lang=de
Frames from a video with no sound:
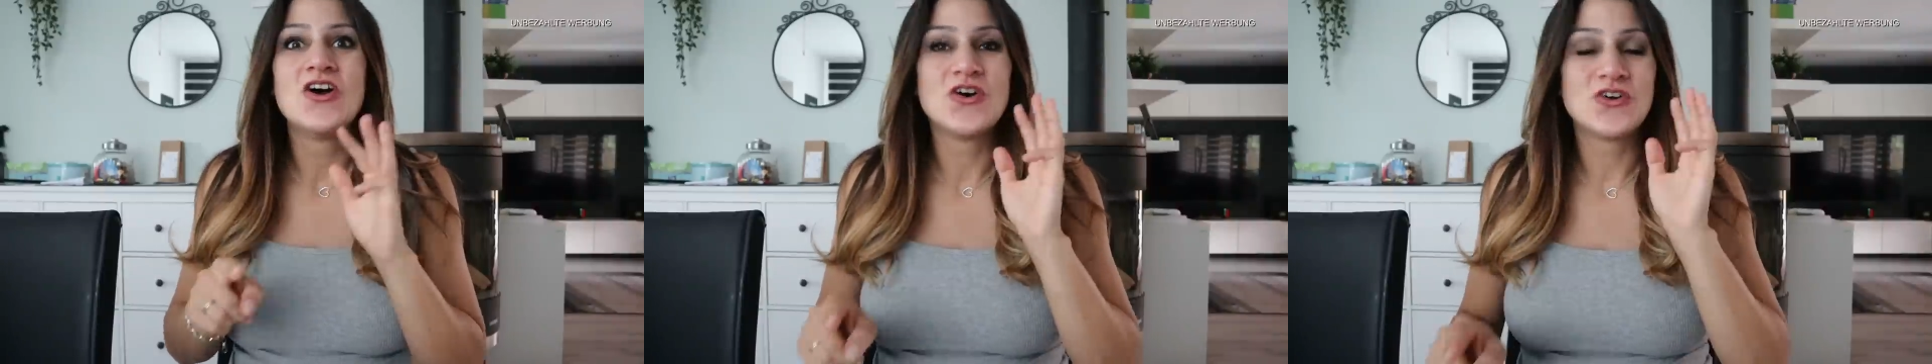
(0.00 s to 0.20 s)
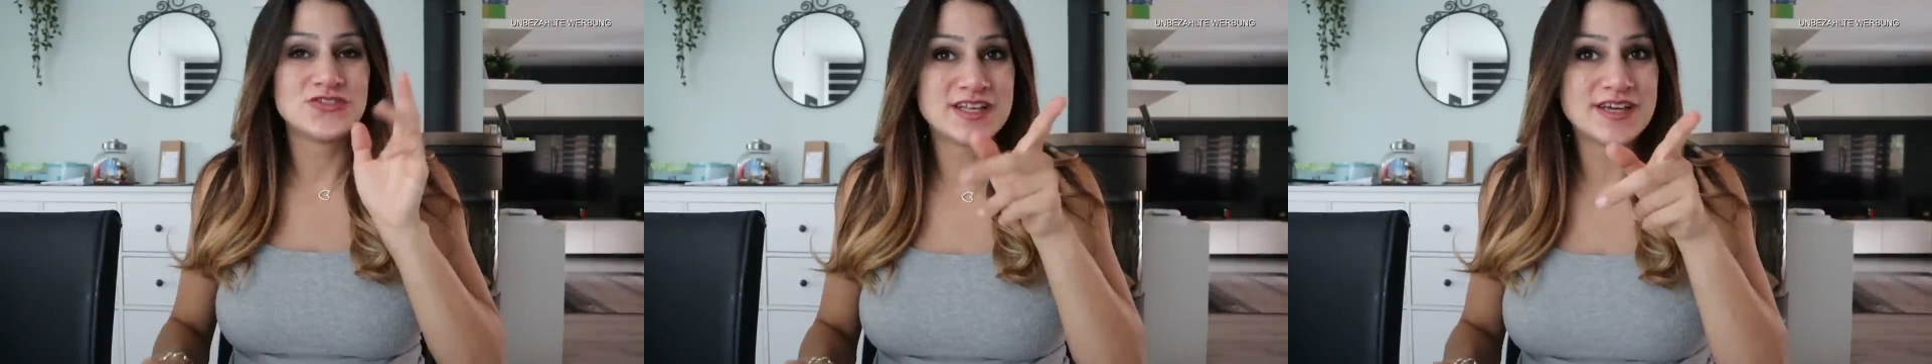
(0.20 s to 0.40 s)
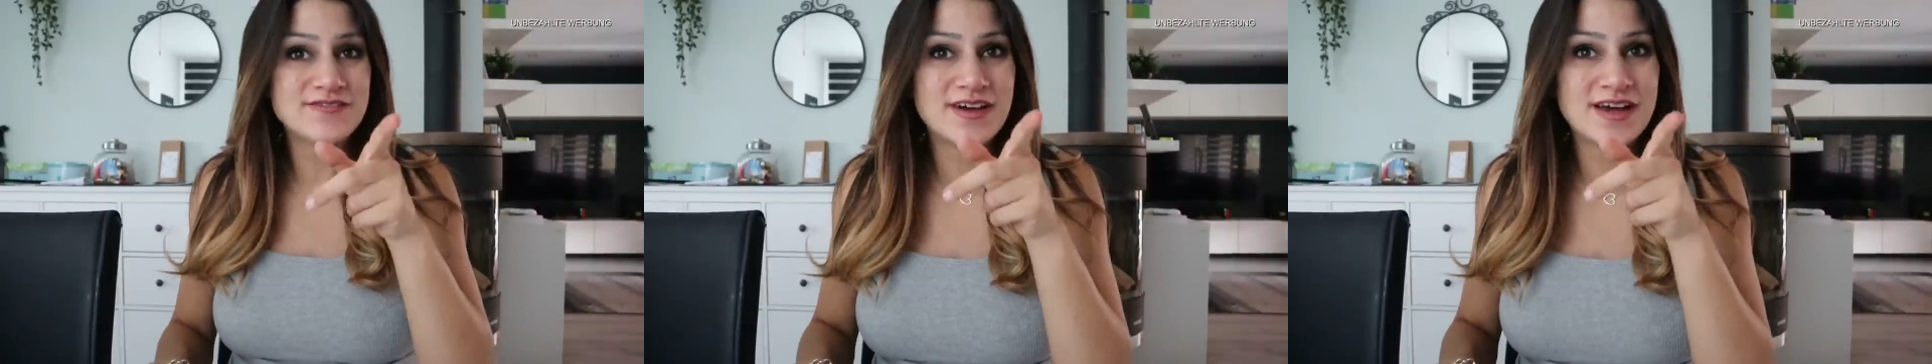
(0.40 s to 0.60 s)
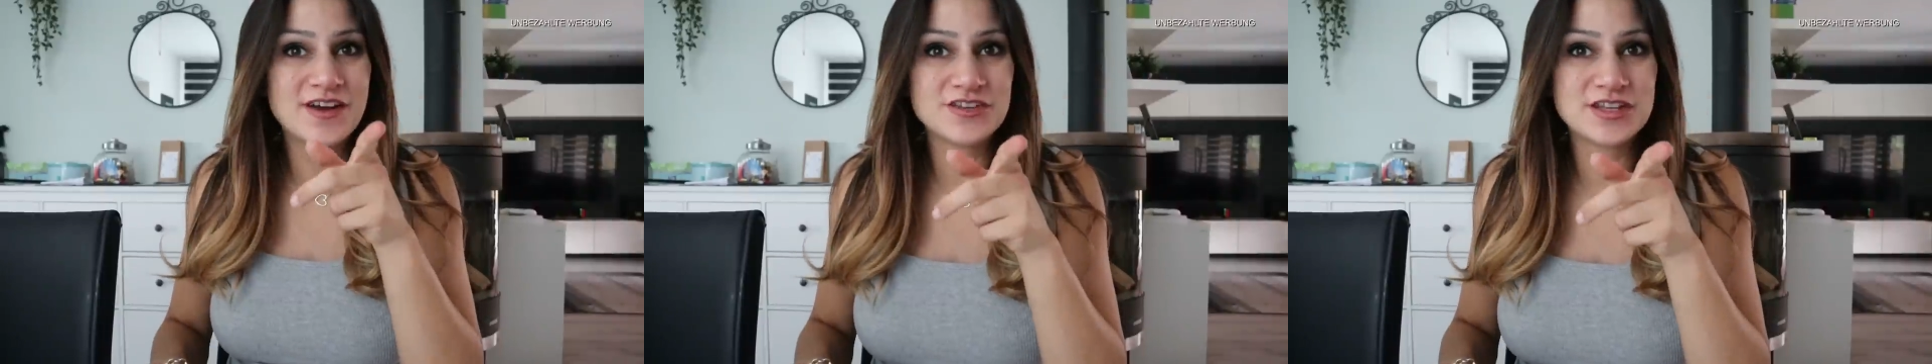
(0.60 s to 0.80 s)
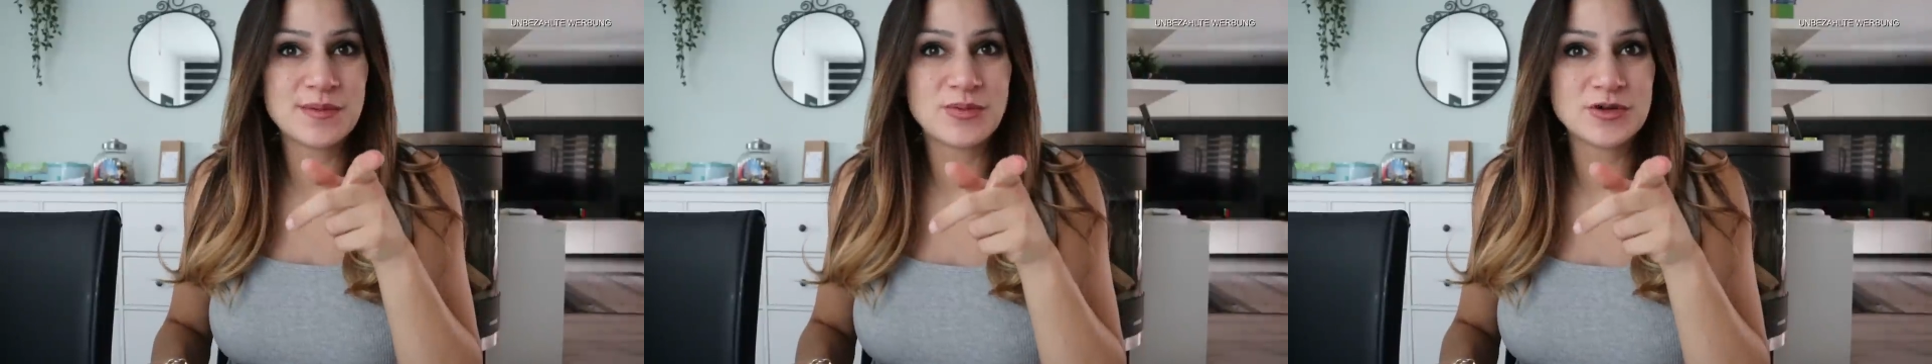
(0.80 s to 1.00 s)
Und dann war
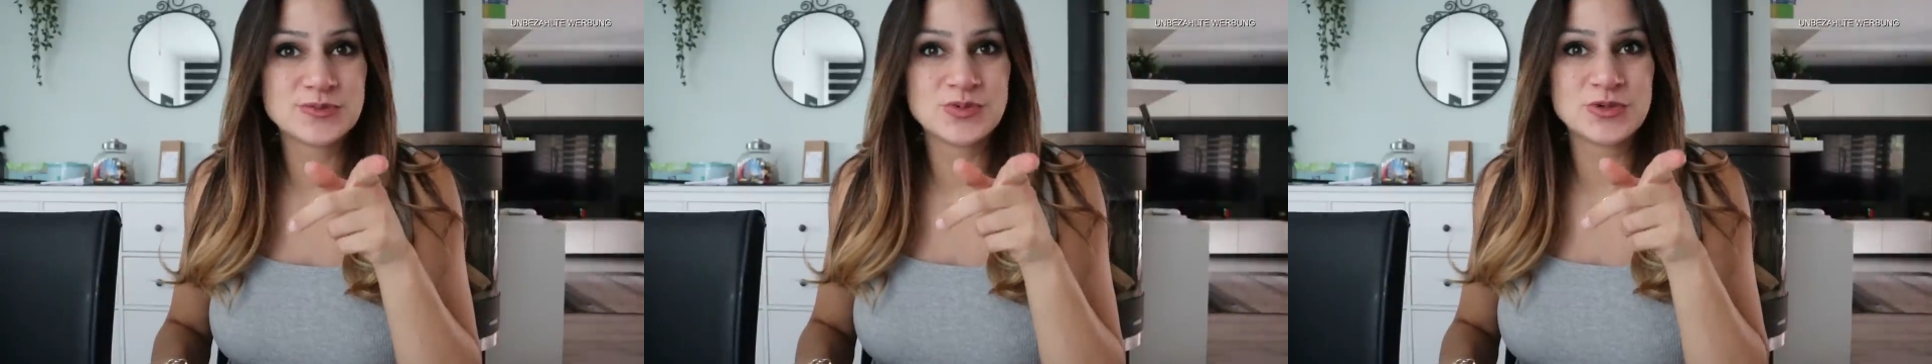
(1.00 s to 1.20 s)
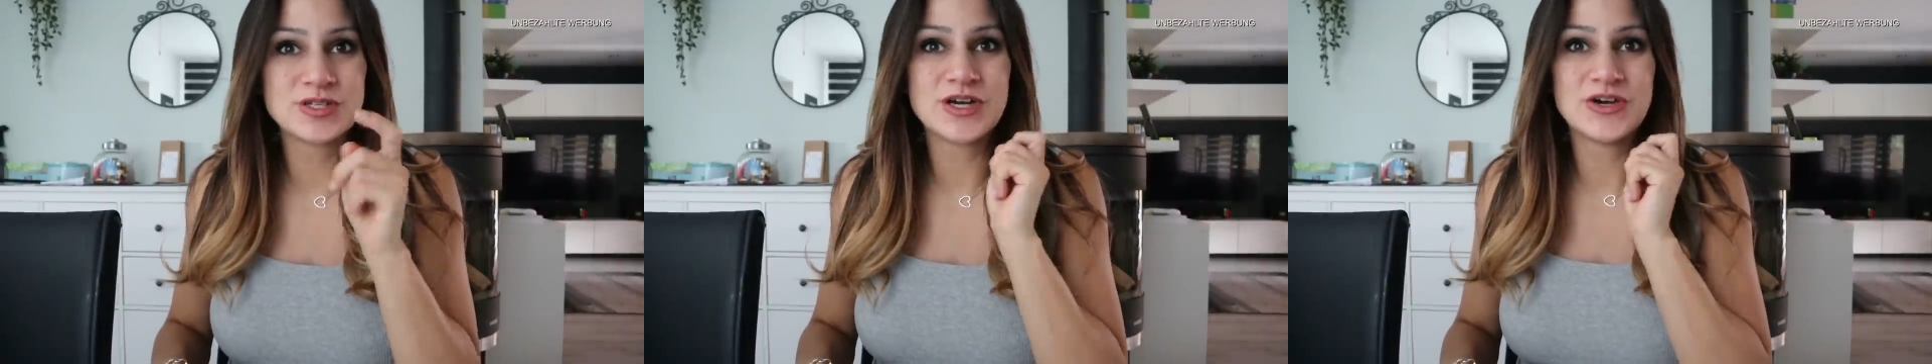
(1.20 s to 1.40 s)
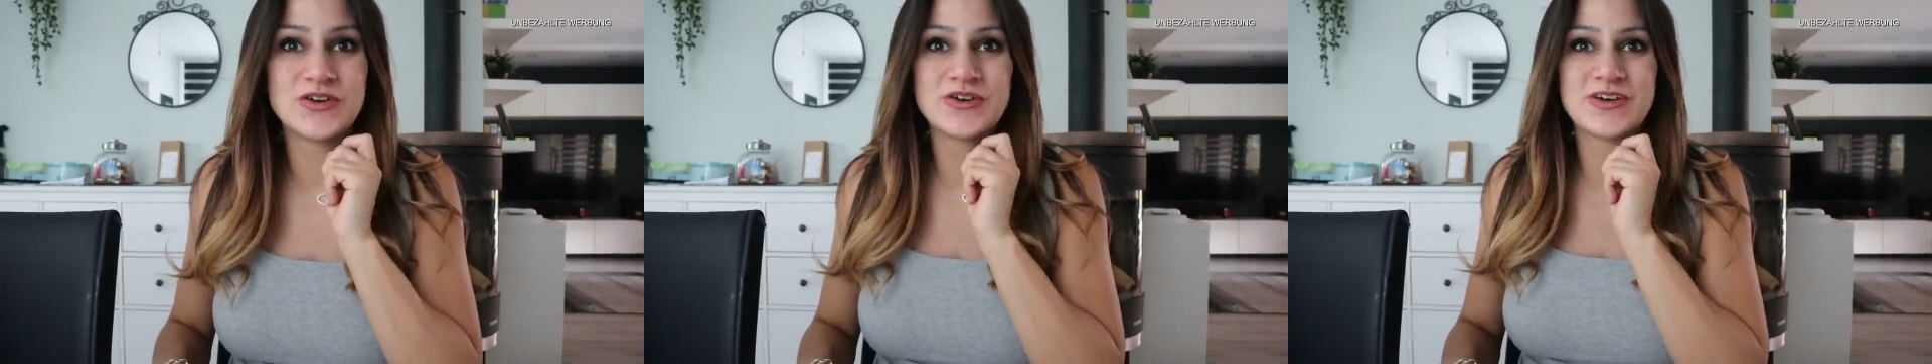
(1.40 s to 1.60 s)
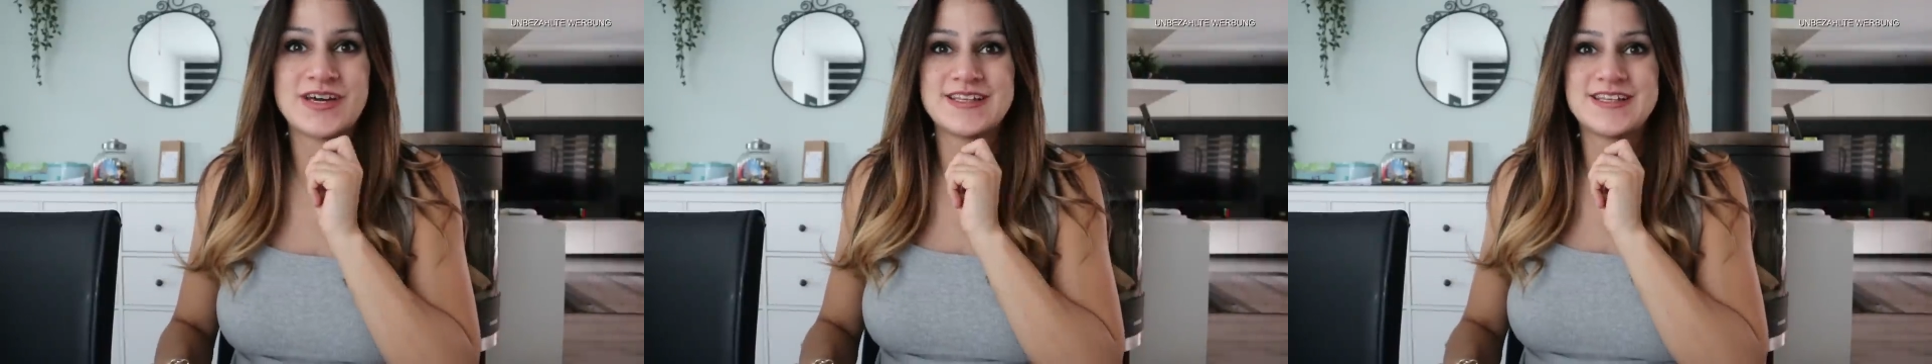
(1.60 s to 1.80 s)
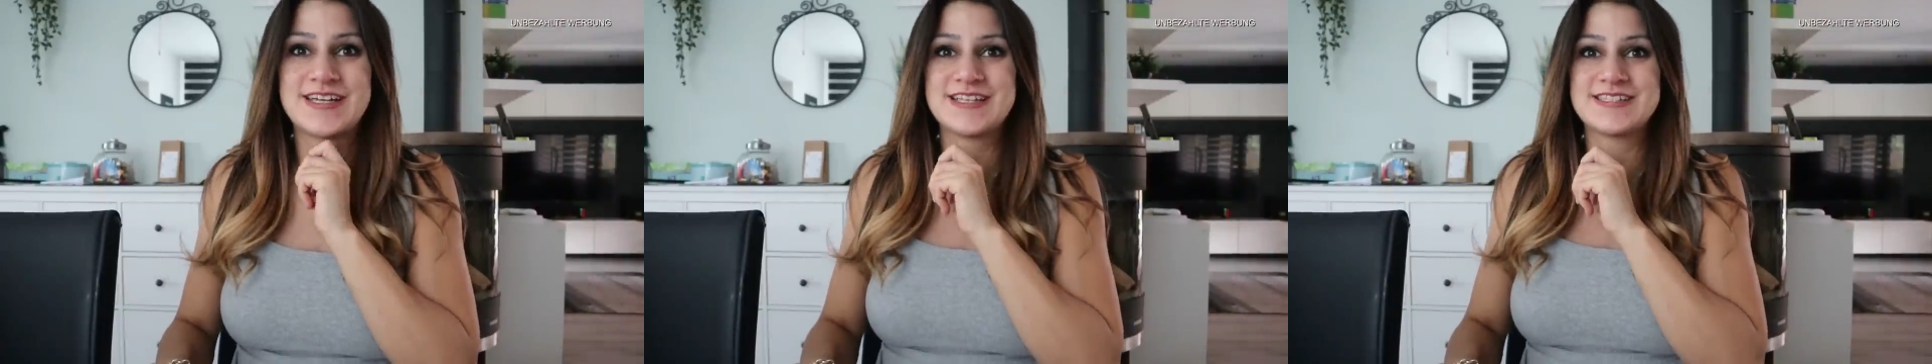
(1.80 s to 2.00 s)
noch der Postbote auch noch
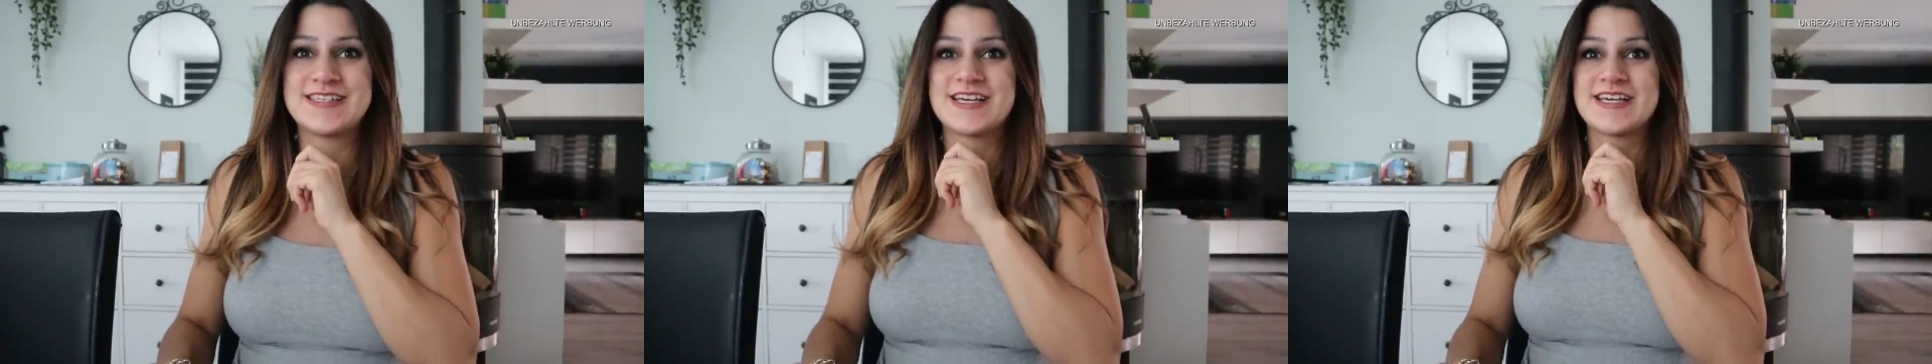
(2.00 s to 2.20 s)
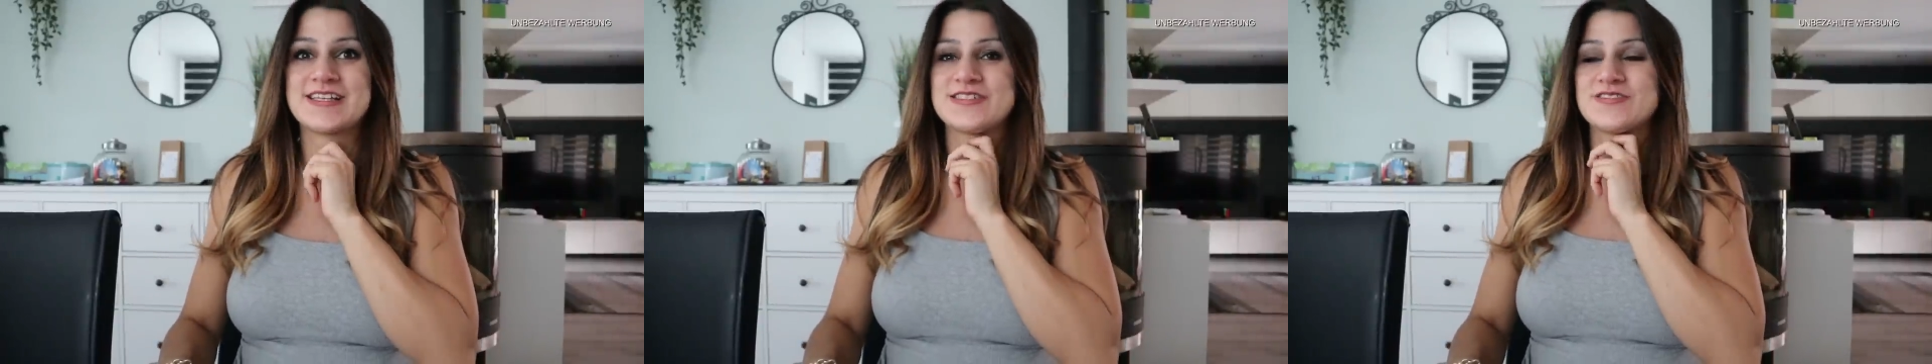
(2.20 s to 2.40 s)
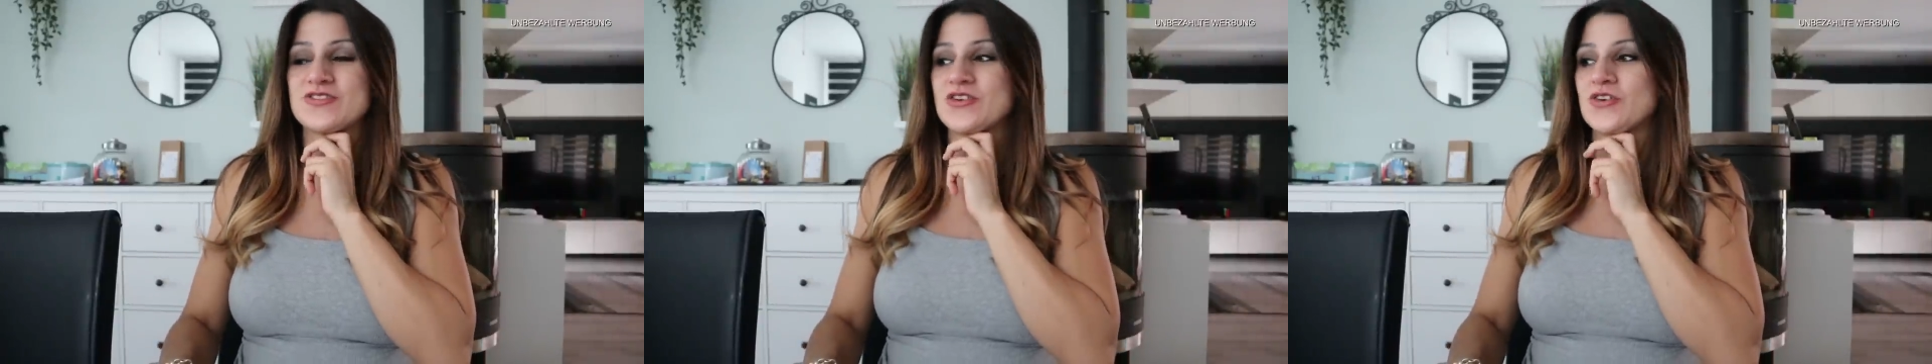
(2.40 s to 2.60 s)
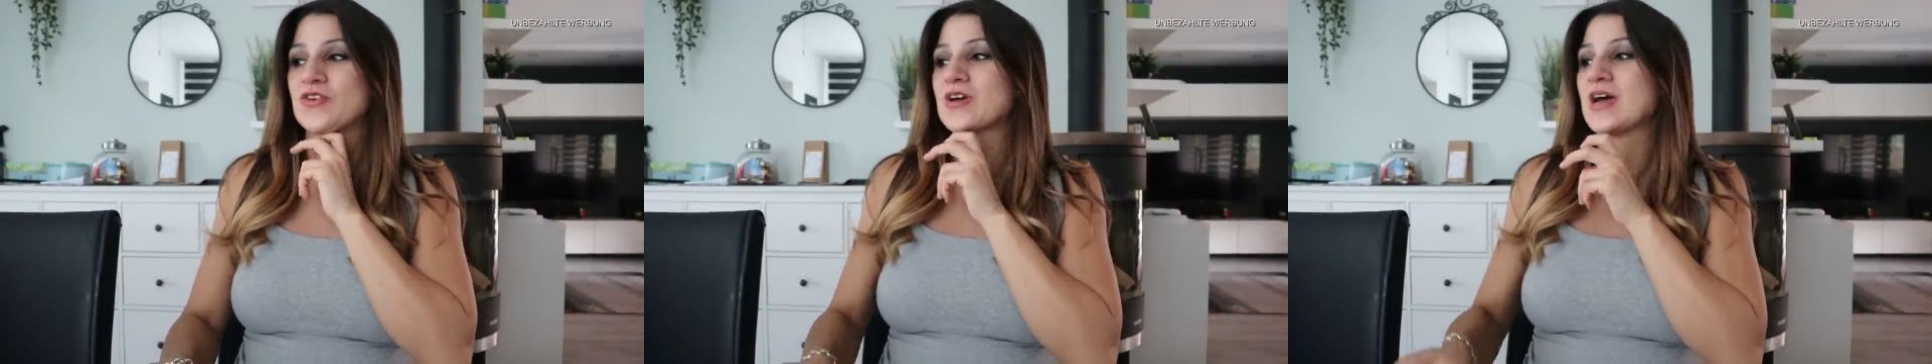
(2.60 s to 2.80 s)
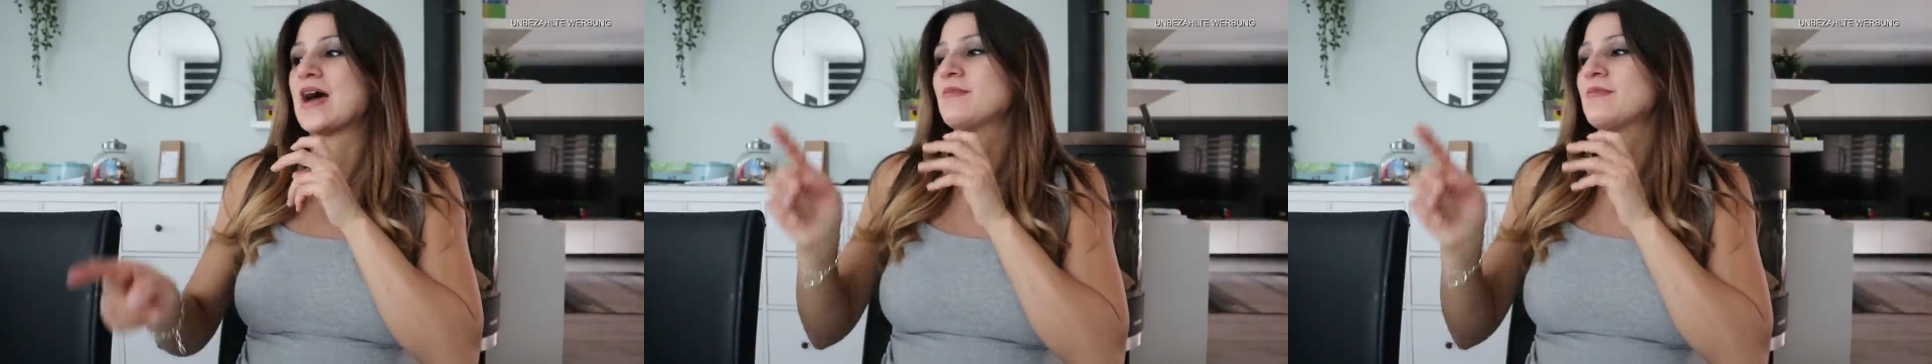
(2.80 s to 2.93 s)
gerade da, da zeige ich das euch auch noch.